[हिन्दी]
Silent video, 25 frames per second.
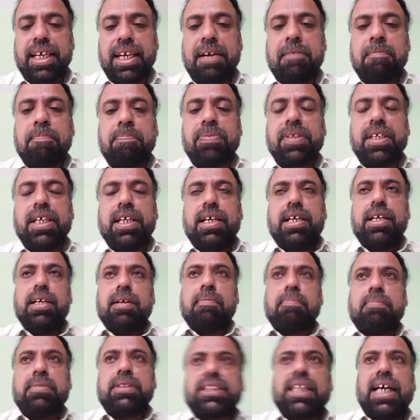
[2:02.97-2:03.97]
है
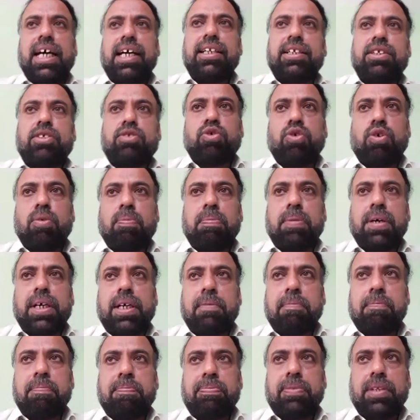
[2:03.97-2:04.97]
मिसाल के तौर
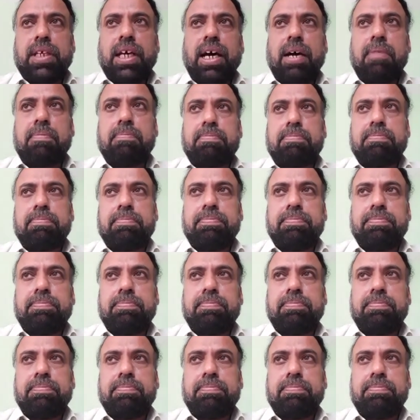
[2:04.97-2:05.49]
पर हम